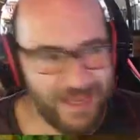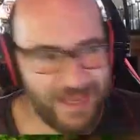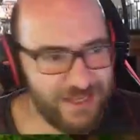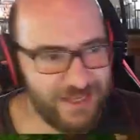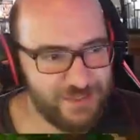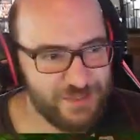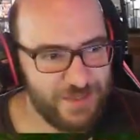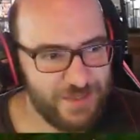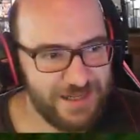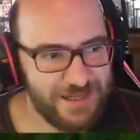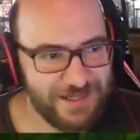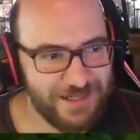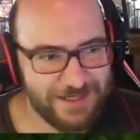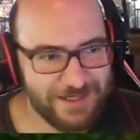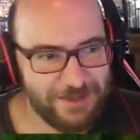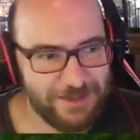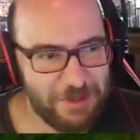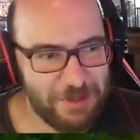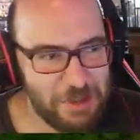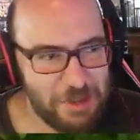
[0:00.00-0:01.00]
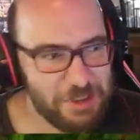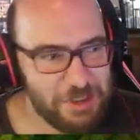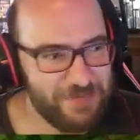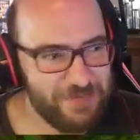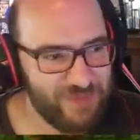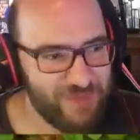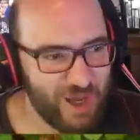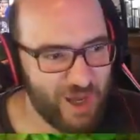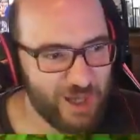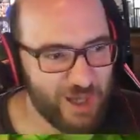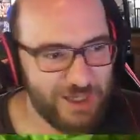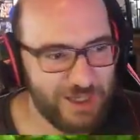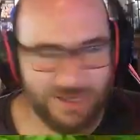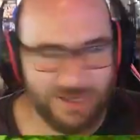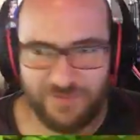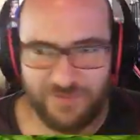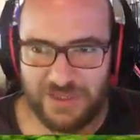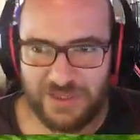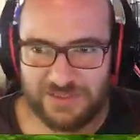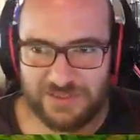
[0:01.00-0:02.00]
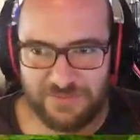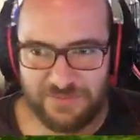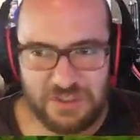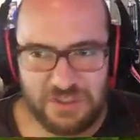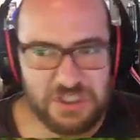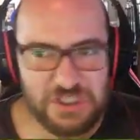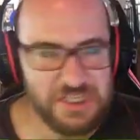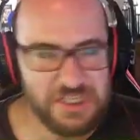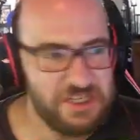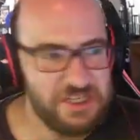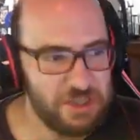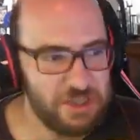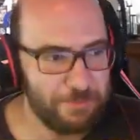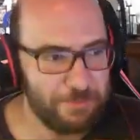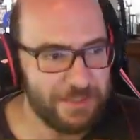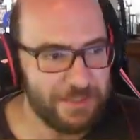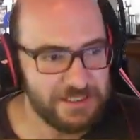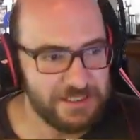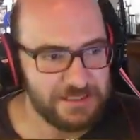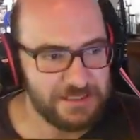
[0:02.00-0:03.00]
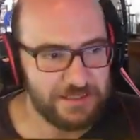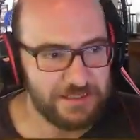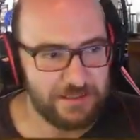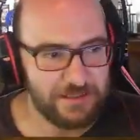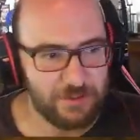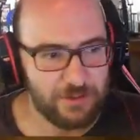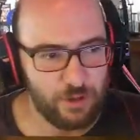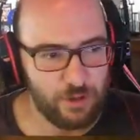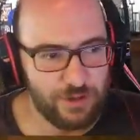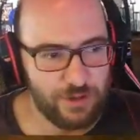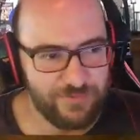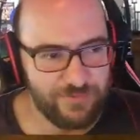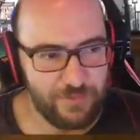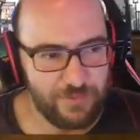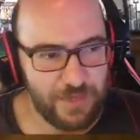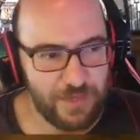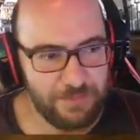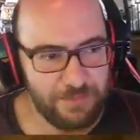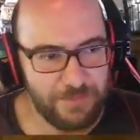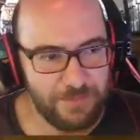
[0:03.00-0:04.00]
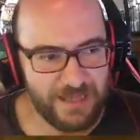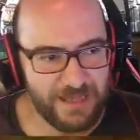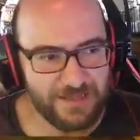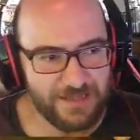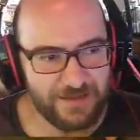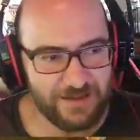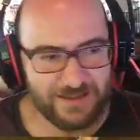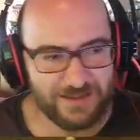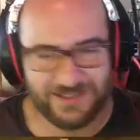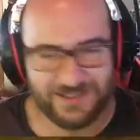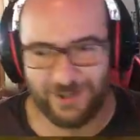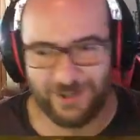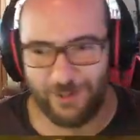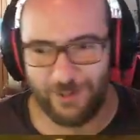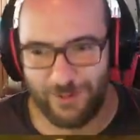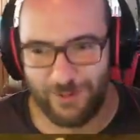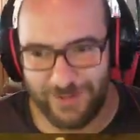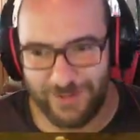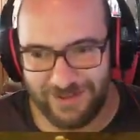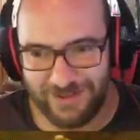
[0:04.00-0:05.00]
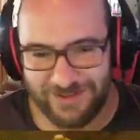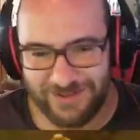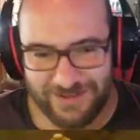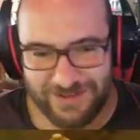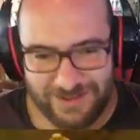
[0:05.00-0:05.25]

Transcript: denke ich mal, nicht die Frage gewesen, wie ziehe ich am besten Gold von meinem Main-Charakter rüber.